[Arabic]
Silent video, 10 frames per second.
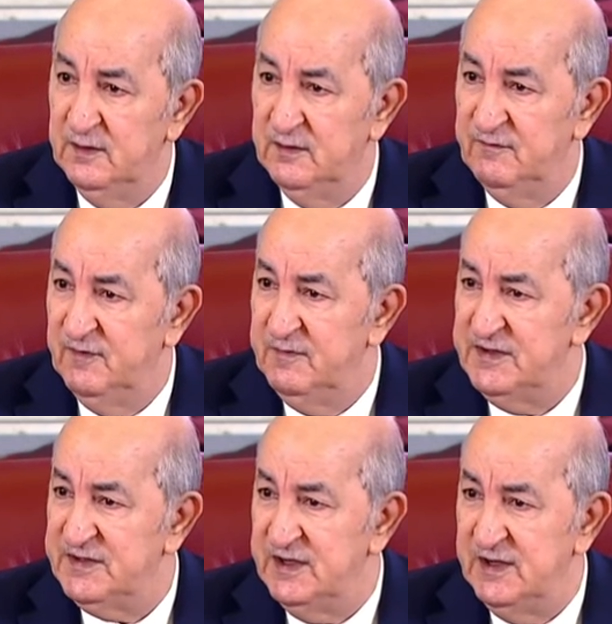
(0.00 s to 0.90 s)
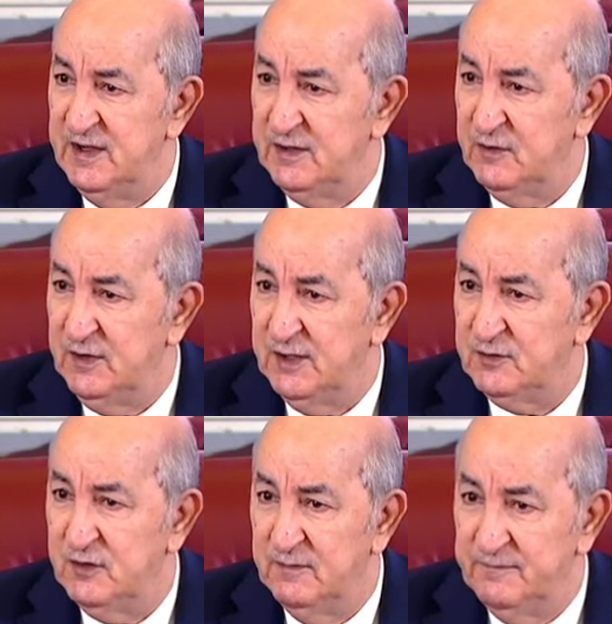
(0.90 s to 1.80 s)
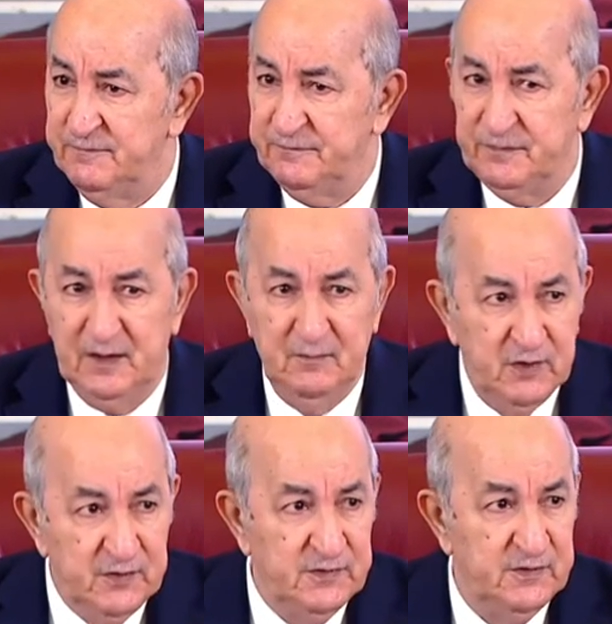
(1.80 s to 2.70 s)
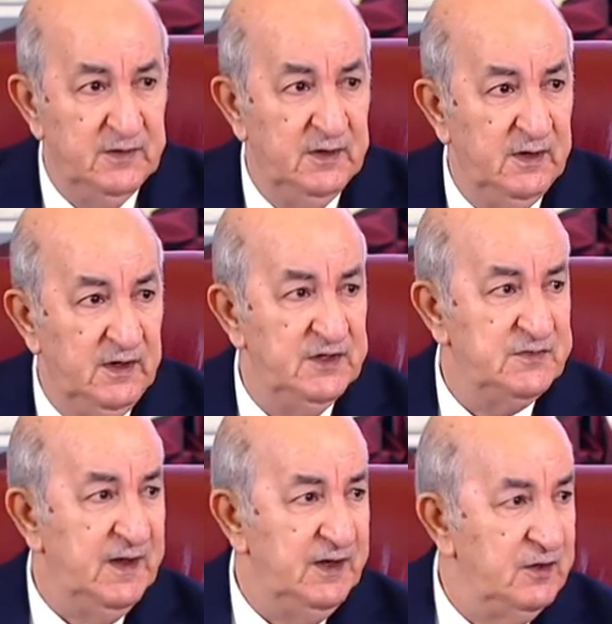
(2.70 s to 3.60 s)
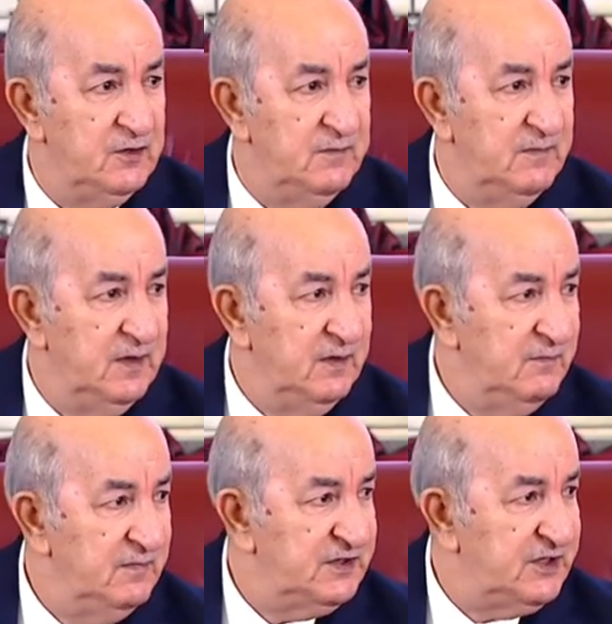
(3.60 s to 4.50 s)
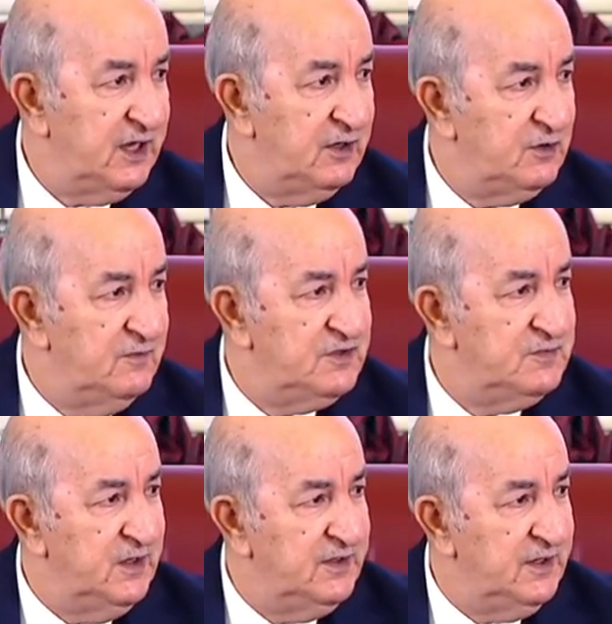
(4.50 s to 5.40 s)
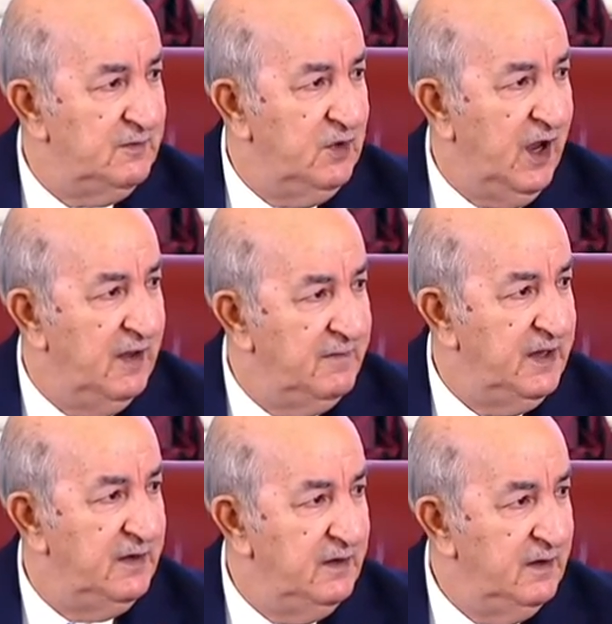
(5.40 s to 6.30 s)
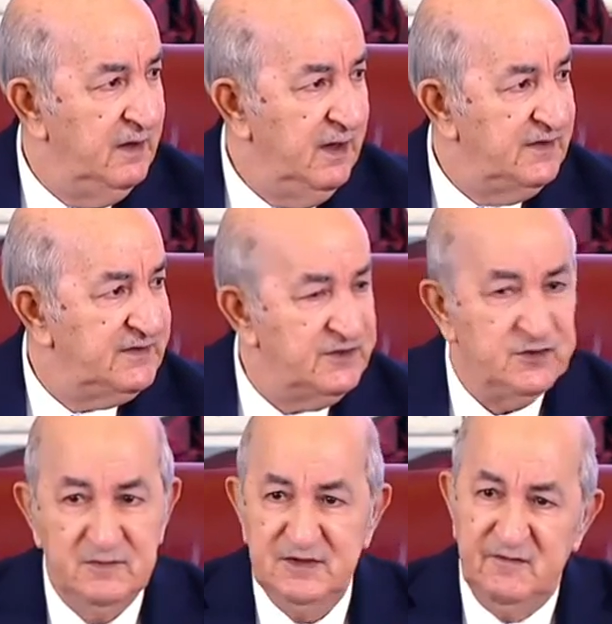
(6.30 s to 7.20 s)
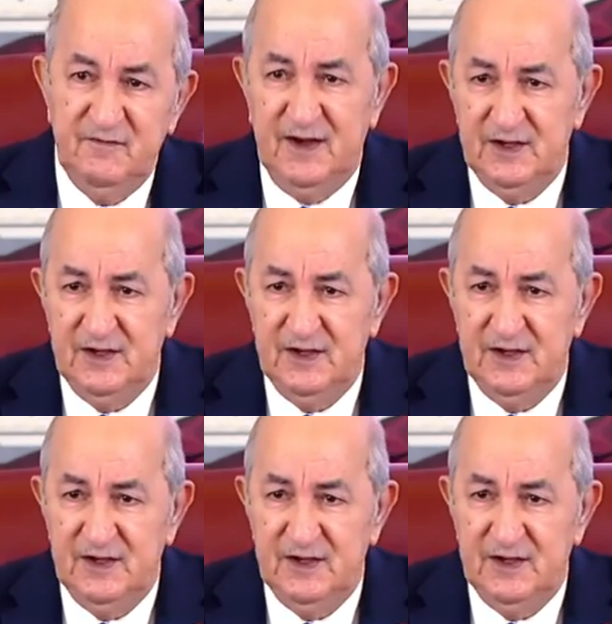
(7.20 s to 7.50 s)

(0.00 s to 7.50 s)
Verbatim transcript: في الميزانيه يكون عندكم بند يسمح لكم باش تخلقوا مجموعة نتاع محامين أساسهم الدفاع